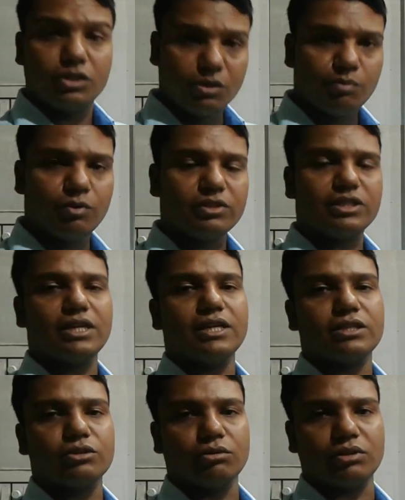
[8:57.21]
সিম্পল
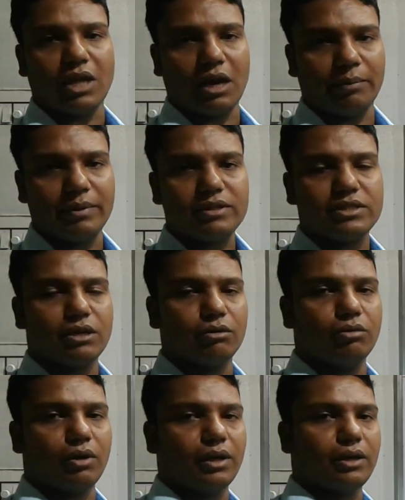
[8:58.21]
সেন্টেন্সগুলো থাকবে
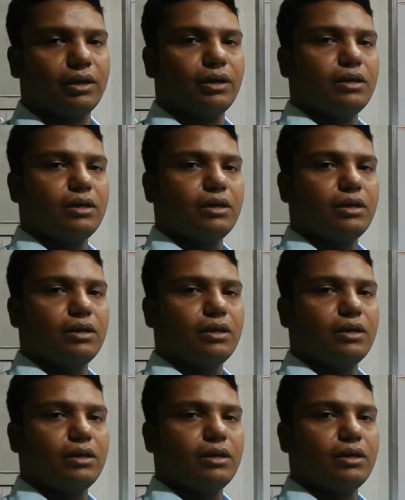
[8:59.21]
সেগুলোকে